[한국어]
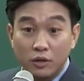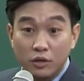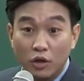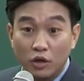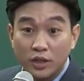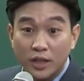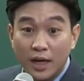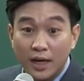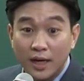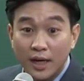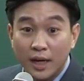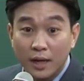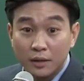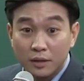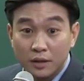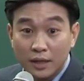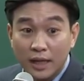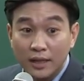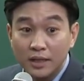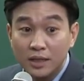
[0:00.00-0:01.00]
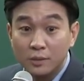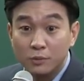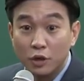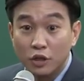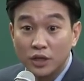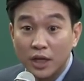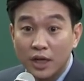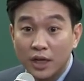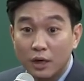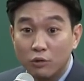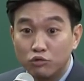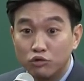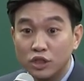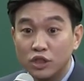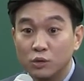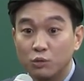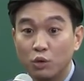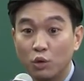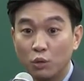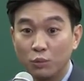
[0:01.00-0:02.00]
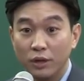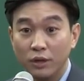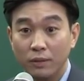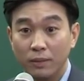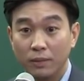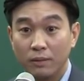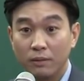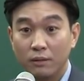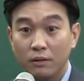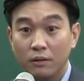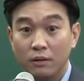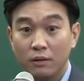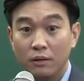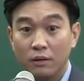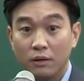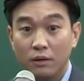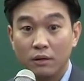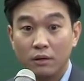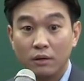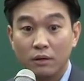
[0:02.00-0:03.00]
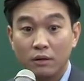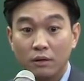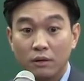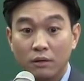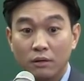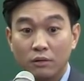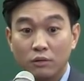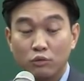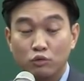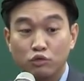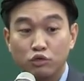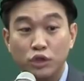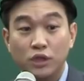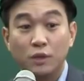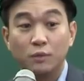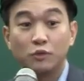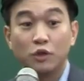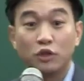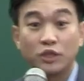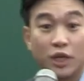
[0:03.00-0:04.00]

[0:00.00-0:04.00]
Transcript: 여자애, 딴 집 여자아이가 우리 집으로 오면 우리 집